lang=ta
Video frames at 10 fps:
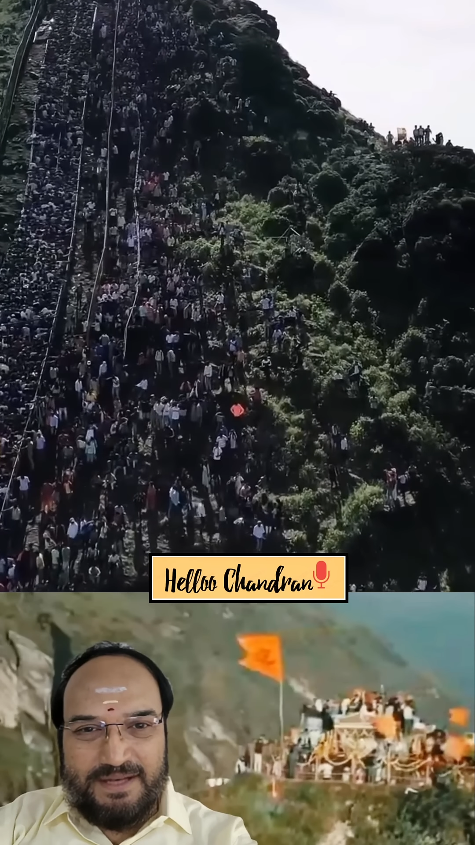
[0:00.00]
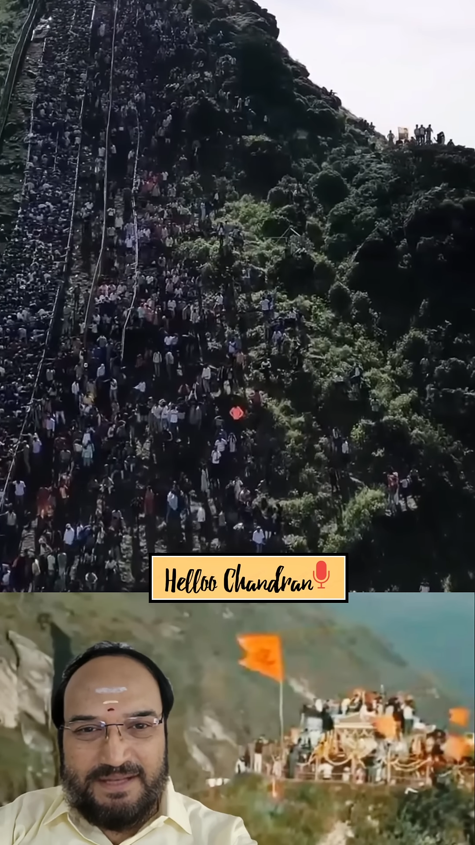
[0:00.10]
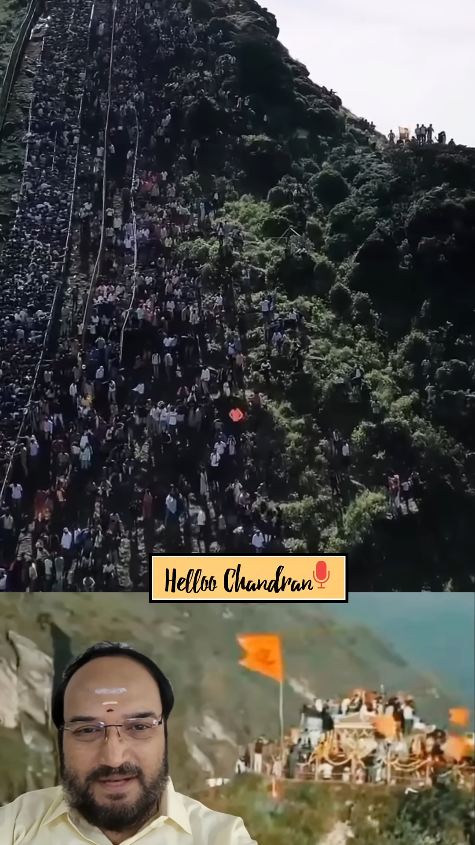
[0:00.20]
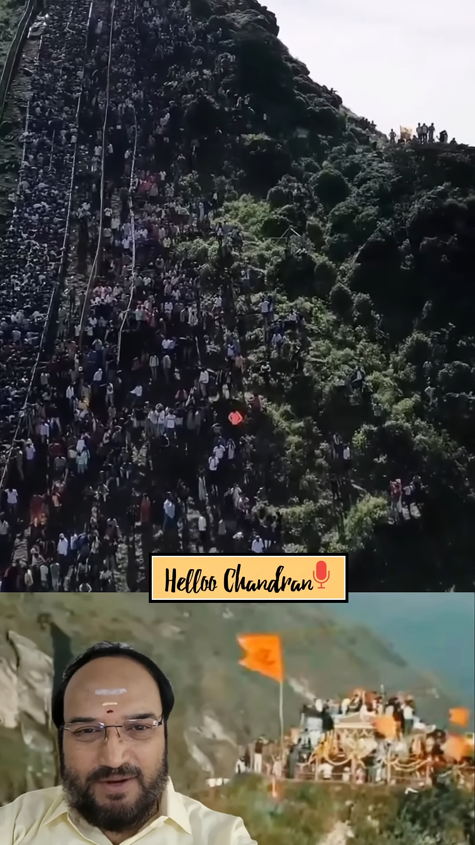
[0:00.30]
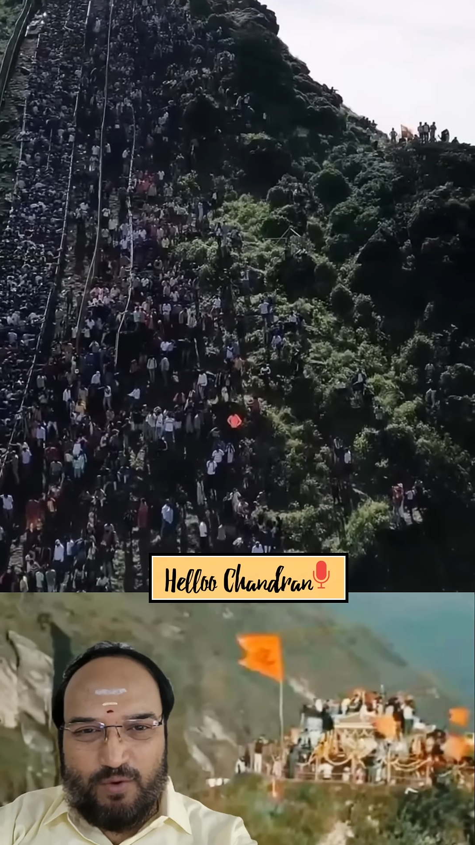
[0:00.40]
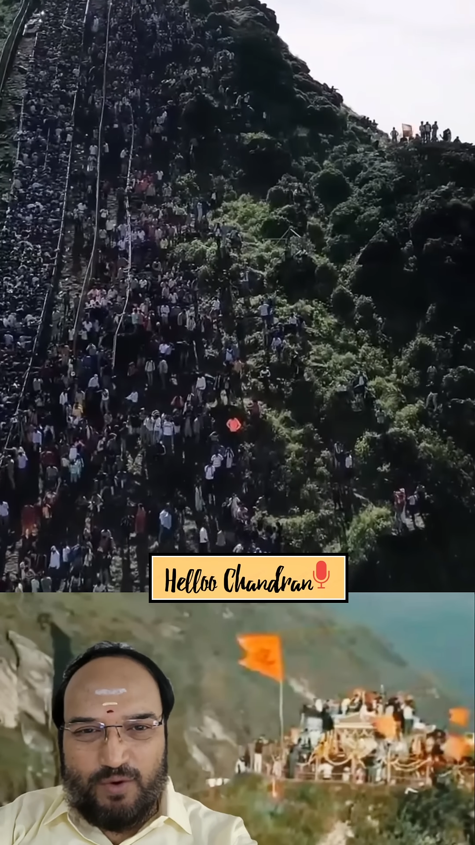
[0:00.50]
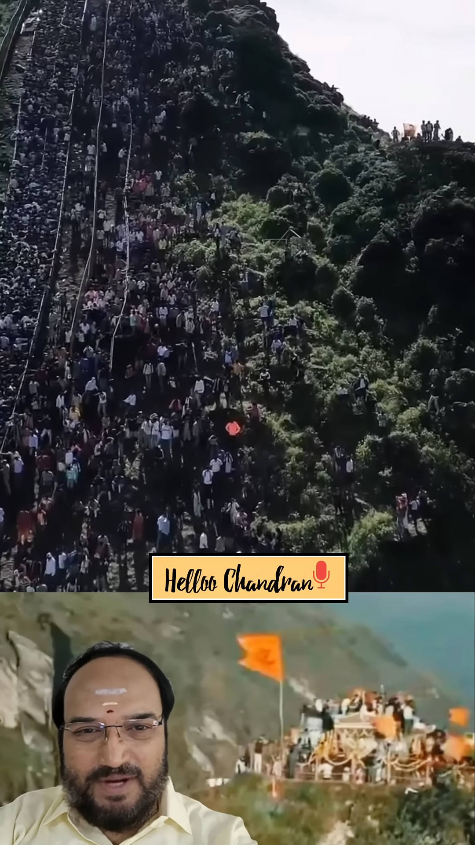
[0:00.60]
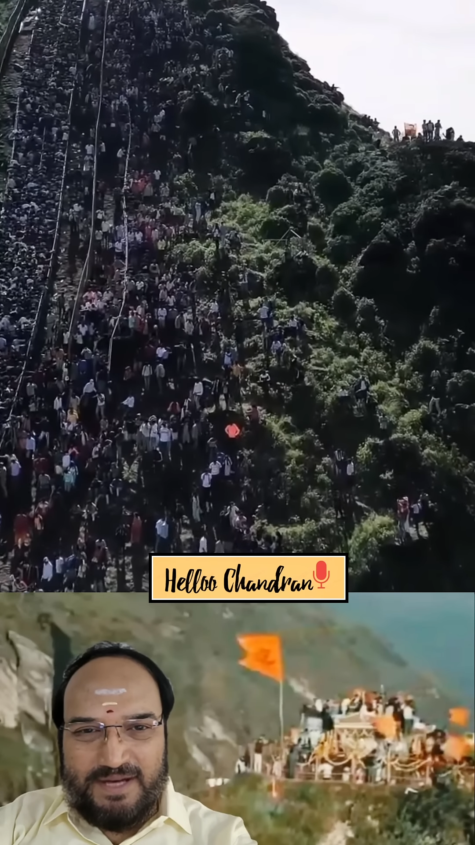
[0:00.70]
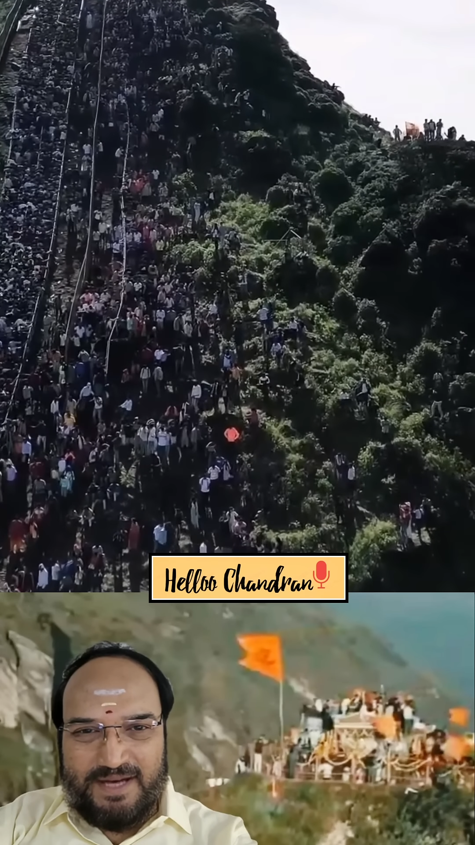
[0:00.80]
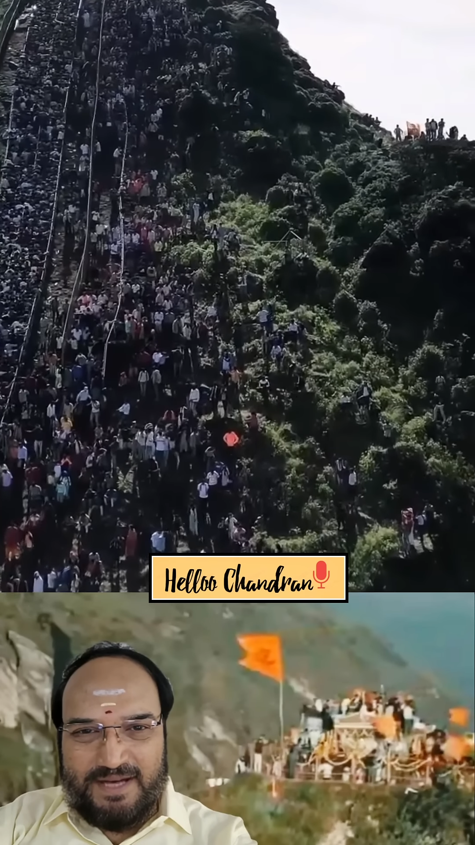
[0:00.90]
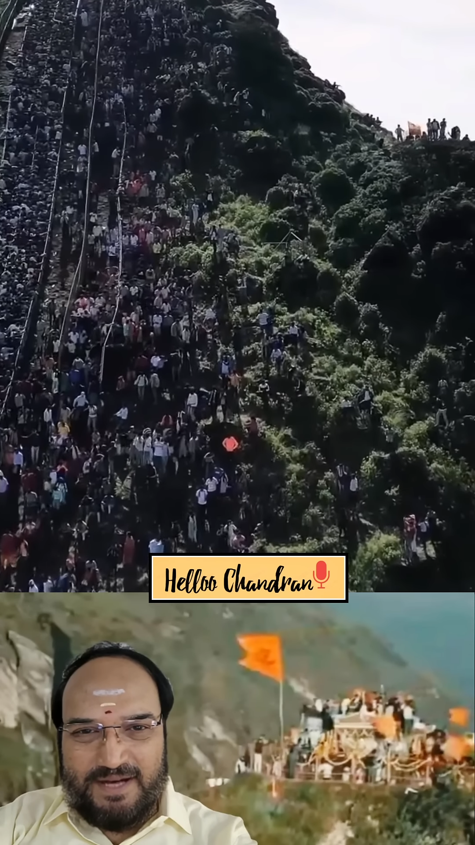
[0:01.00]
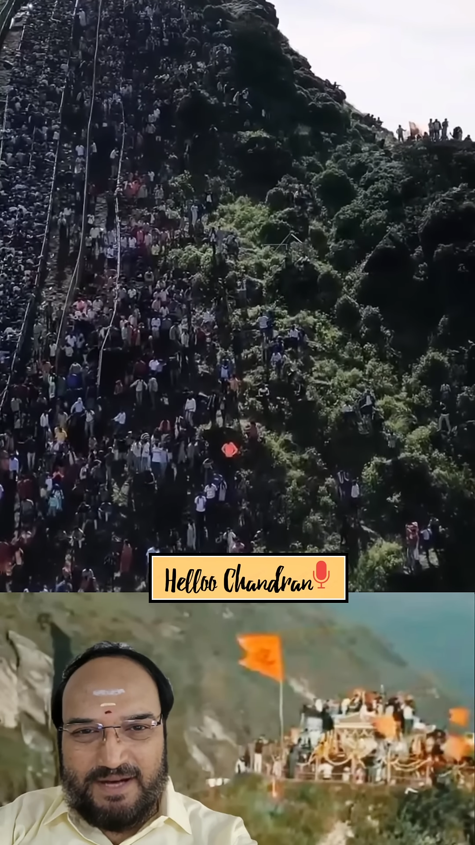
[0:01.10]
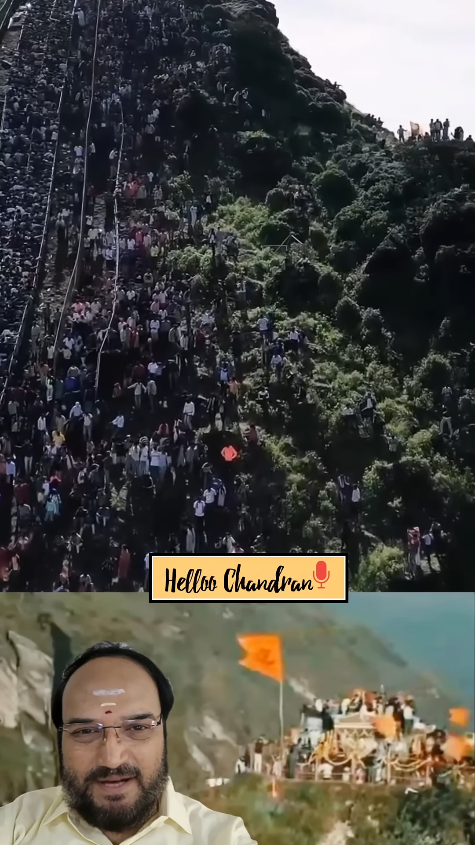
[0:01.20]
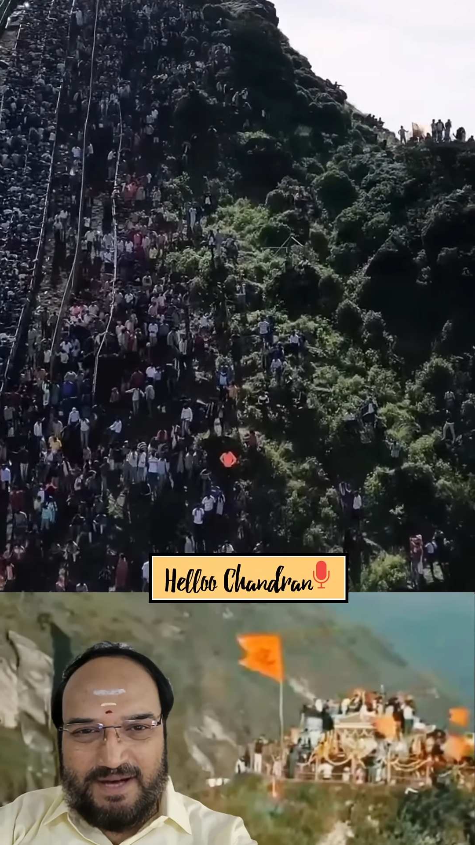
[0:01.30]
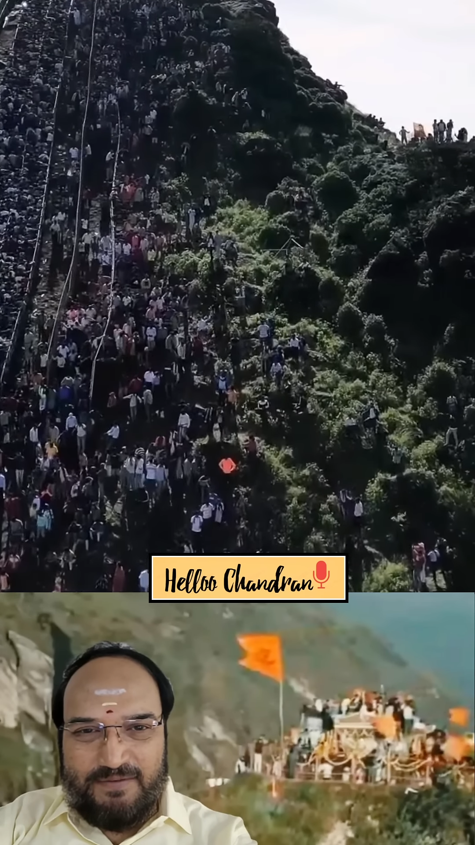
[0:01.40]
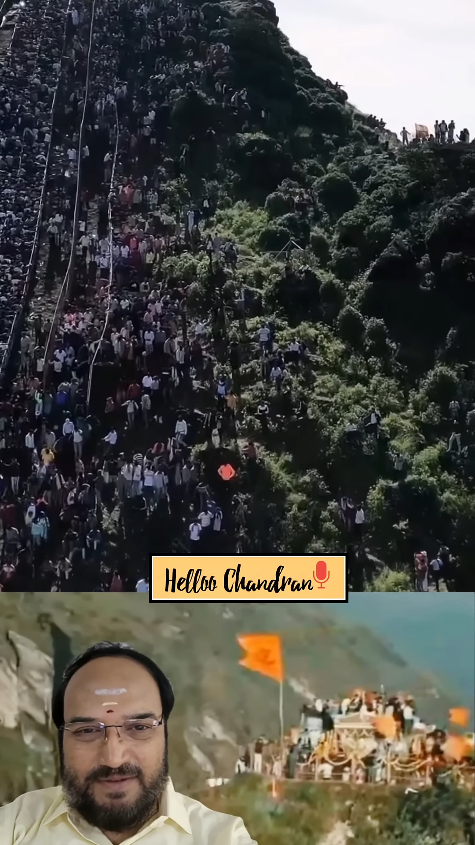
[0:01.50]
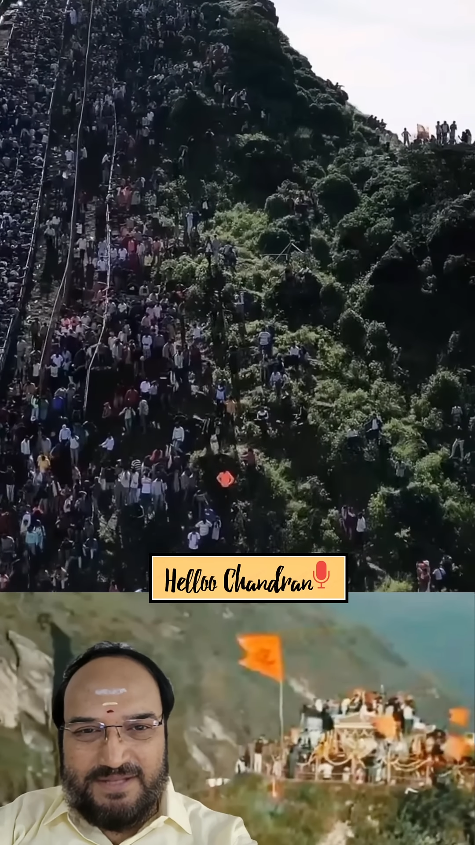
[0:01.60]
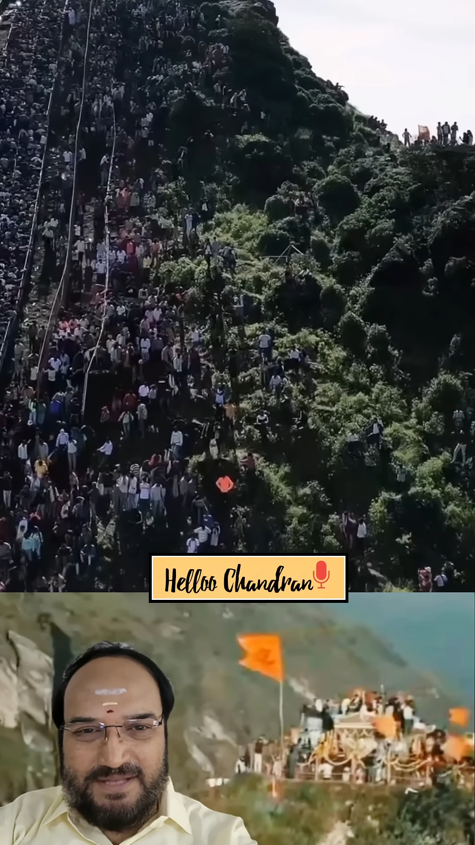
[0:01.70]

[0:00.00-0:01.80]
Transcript: இந்த கோயில் கர்நாடகாவின்